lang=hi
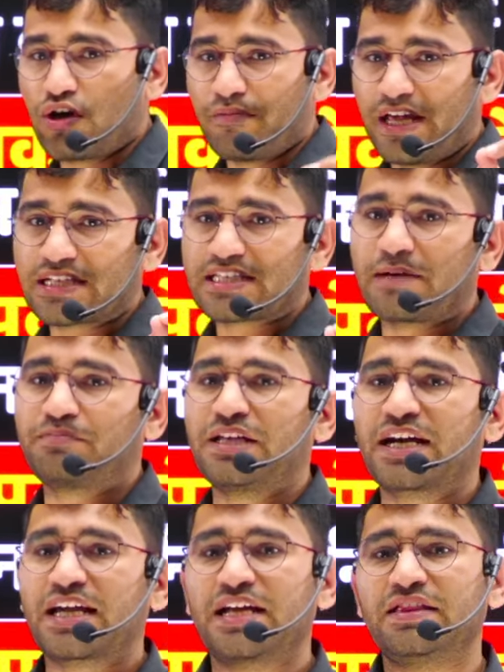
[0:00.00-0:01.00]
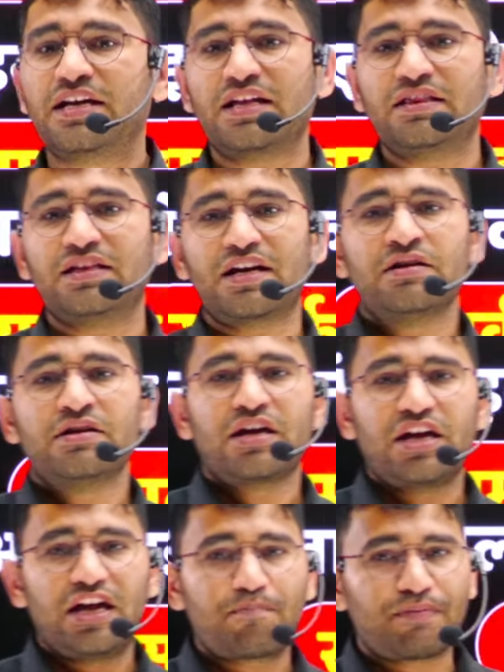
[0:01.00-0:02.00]
हम एक सप्ताह के अंदर अंदर
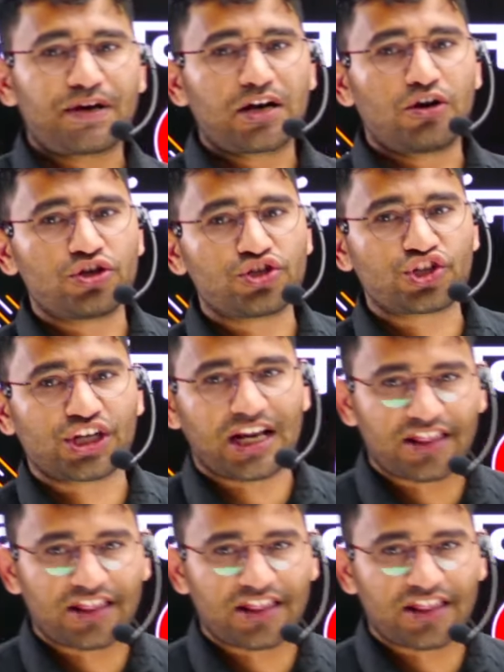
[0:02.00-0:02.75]
ऐप पर लॉन्च कर